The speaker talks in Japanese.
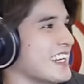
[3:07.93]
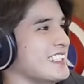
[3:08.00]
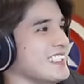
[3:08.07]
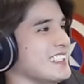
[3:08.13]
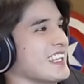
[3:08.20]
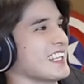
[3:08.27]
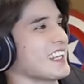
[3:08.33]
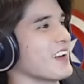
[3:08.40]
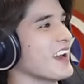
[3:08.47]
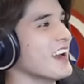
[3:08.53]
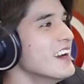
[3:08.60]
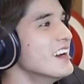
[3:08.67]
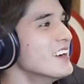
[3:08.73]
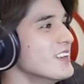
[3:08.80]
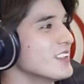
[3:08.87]
始したため、
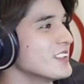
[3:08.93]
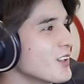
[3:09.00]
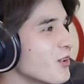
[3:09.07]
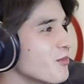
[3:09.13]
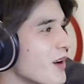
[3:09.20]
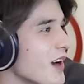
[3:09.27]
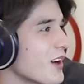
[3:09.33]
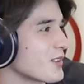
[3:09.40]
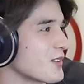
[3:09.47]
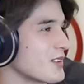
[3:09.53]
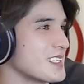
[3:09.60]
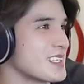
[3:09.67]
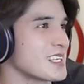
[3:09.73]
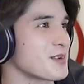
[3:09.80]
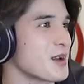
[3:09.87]
嘘を誠に
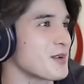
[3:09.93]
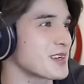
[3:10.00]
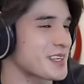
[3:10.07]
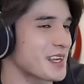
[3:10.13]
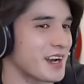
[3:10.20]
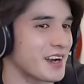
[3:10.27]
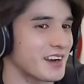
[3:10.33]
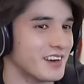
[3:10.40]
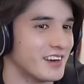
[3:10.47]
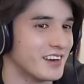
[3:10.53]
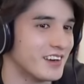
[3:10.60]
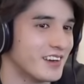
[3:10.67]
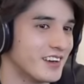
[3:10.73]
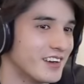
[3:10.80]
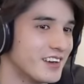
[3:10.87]
してしまいました。
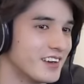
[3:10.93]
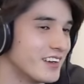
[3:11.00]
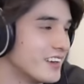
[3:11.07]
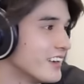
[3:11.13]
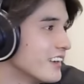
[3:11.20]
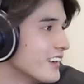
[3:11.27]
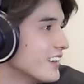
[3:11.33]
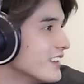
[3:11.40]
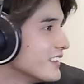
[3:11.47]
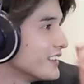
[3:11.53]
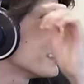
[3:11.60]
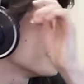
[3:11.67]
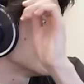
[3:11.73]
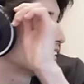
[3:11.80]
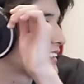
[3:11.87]

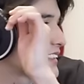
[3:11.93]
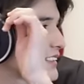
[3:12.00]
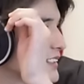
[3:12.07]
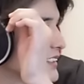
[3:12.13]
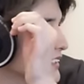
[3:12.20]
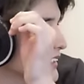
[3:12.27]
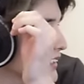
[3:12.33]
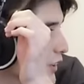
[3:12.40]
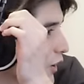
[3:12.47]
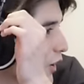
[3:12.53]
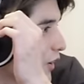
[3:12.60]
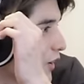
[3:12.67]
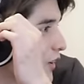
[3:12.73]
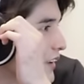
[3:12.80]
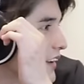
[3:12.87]

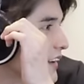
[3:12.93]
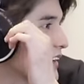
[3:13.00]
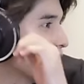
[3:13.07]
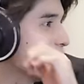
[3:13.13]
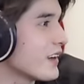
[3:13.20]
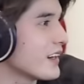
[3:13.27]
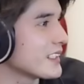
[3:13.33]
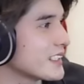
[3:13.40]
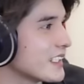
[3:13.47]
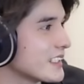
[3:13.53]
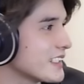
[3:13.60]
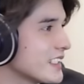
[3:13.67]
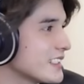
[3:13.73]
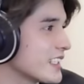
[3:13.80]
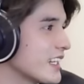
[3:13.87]
強っ今は幸
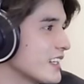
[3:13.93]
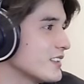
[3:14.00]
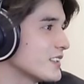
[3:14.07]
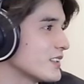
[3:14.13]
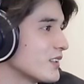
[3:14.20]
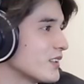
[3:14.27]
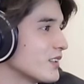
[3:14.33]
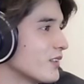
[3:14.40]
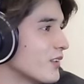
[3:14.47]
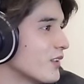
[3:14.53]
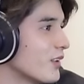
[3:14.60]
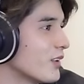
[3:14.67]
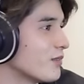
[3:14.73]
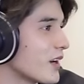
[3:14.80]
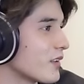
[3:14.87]
せですが、嘘
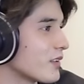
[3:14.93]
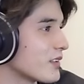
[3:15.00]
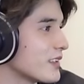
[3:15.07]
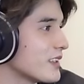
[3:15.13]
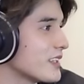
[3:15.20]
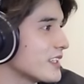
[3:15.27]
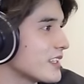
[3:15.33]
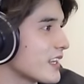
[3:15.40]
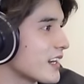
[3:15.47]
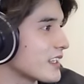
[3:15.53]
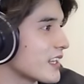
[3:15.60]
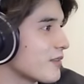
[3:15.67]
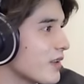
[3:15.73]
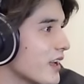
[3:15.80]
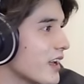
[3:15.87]
を誠にしたが
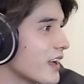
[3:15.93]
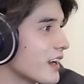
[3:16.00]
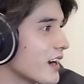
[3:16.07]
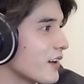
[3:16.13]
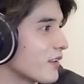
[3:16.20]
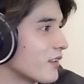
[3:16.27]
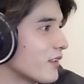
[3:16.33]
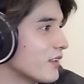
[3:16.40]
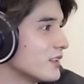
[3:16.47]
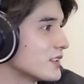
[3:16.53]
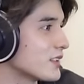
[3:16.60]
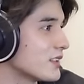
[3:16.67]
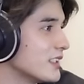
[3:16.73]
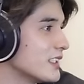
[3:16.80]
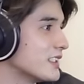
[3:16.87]
ため、えー、過去の
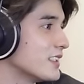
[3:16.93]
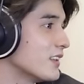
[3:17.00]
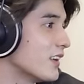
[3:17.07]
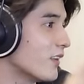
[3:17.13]
嘘に